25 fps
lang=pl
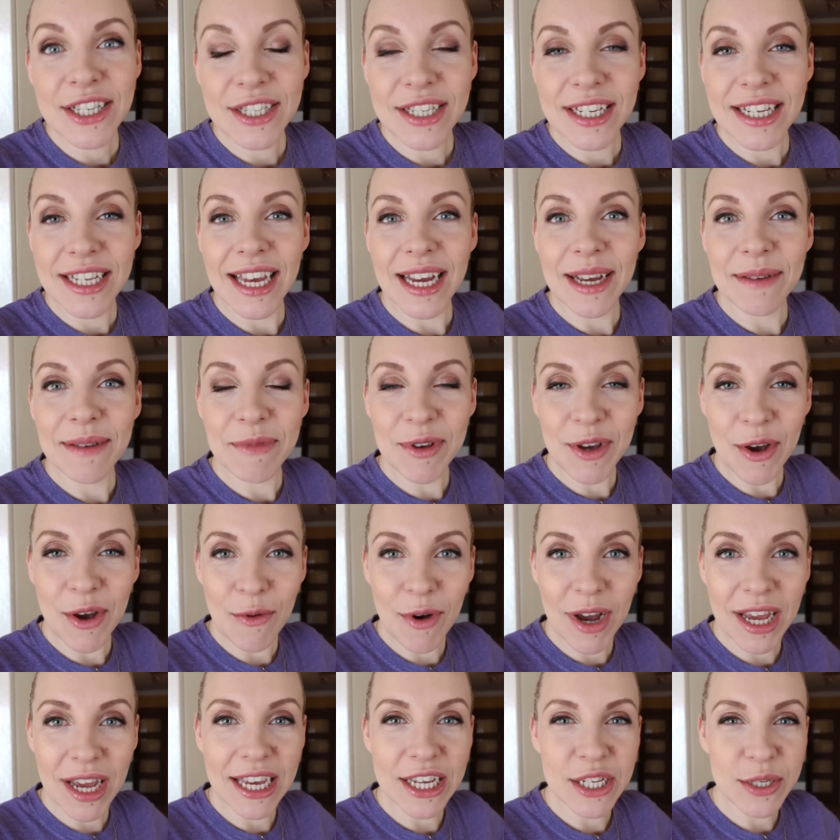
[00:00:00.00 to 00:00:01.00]
jeszcze jak
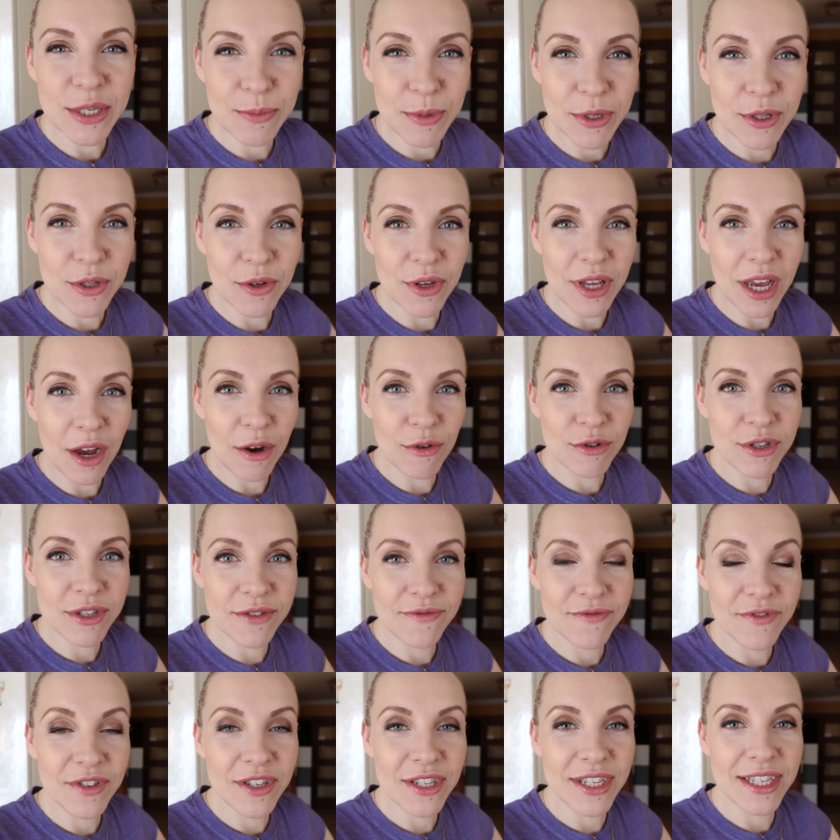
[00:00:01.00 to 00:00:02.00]
Mikołajek śpi, to ja
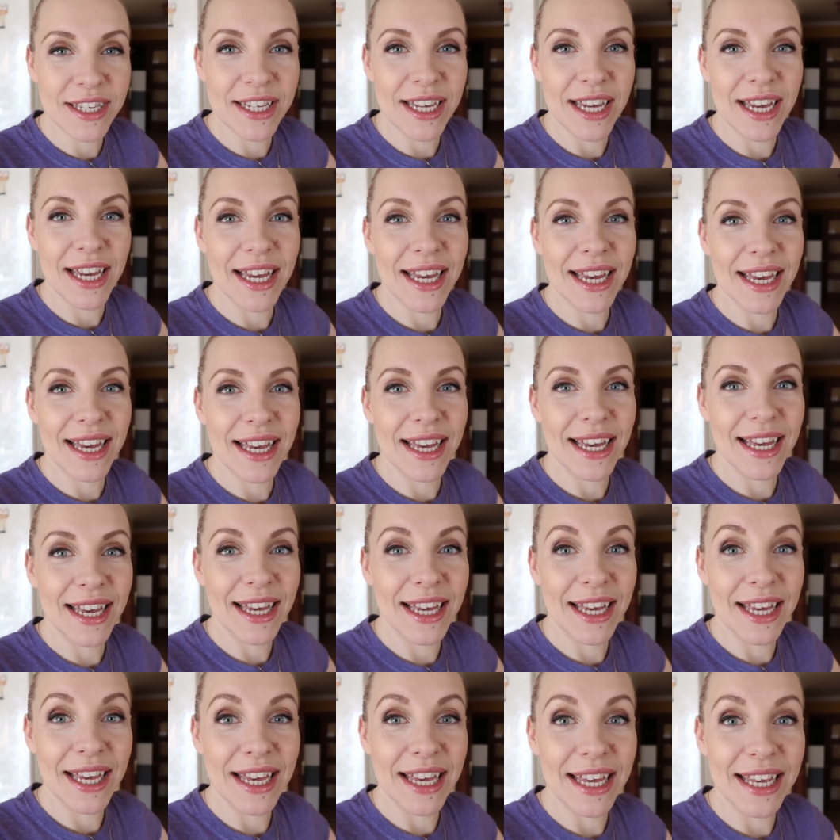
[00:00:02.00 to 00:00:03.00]
oczywiście e,
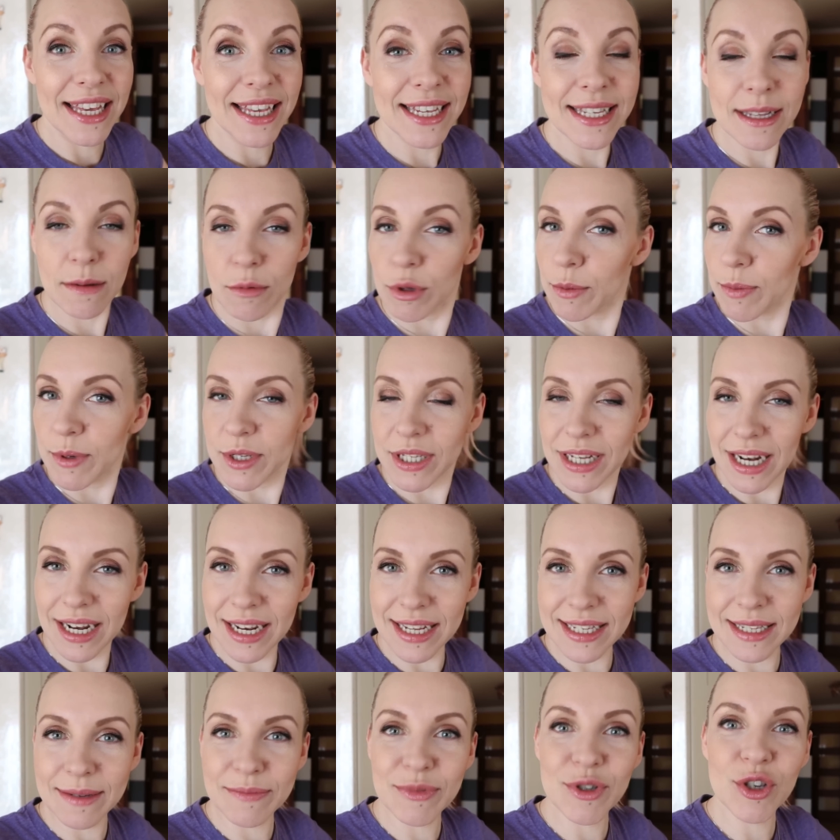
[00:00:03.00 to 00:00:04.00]
jestem
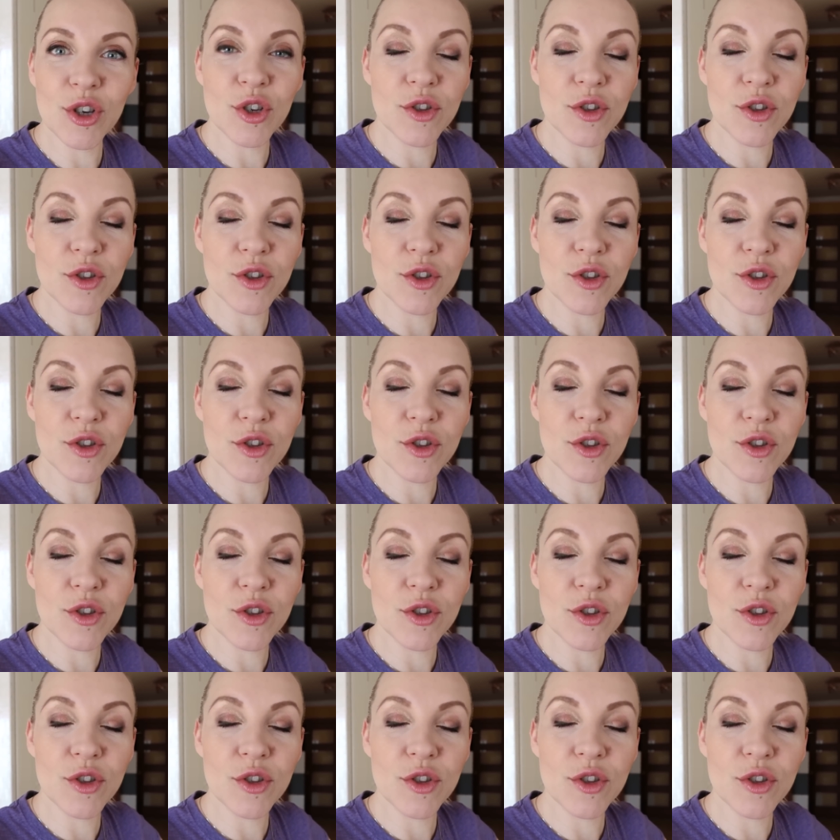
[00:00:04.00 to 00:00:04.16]
odpowiedzialna za